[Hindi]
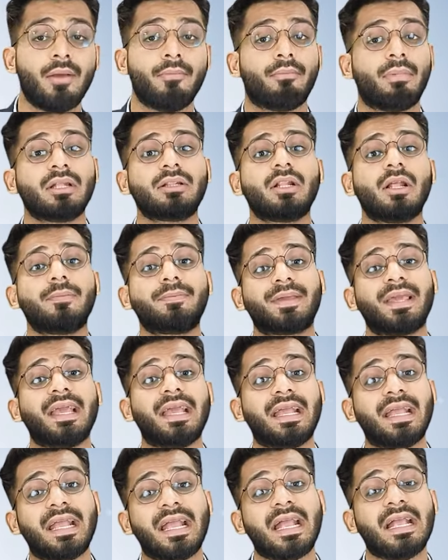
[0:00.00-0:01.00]
मतलब कि
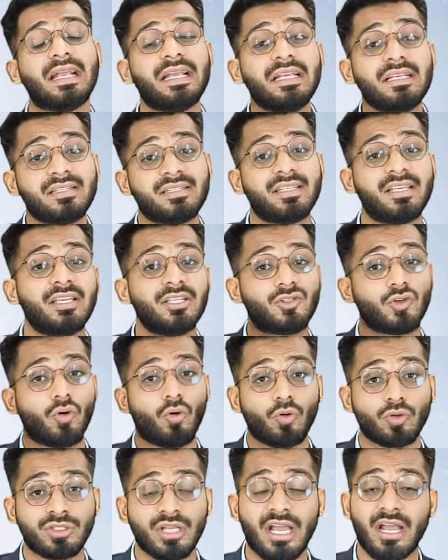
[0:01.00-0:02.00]
ए e जो
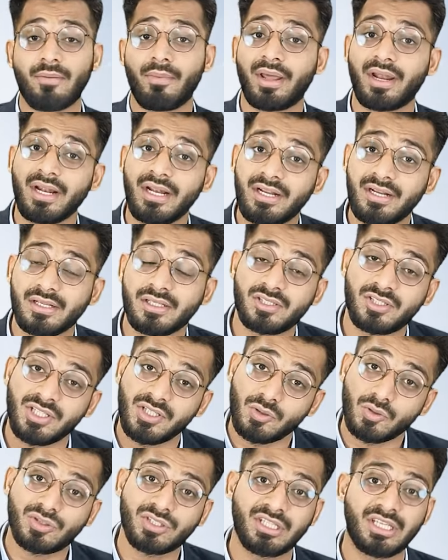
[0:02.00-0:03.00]
होता है हमारा इंडस्ट्री
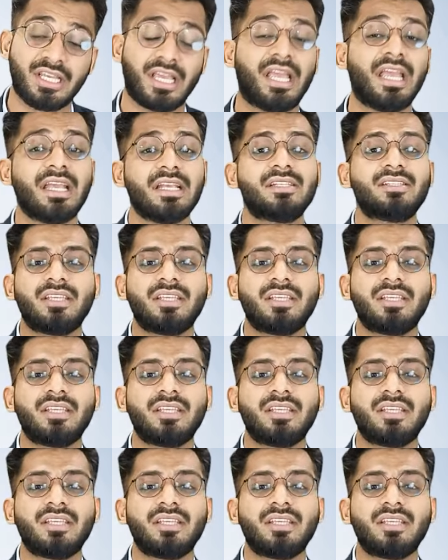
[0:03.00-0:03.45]
उसकी ए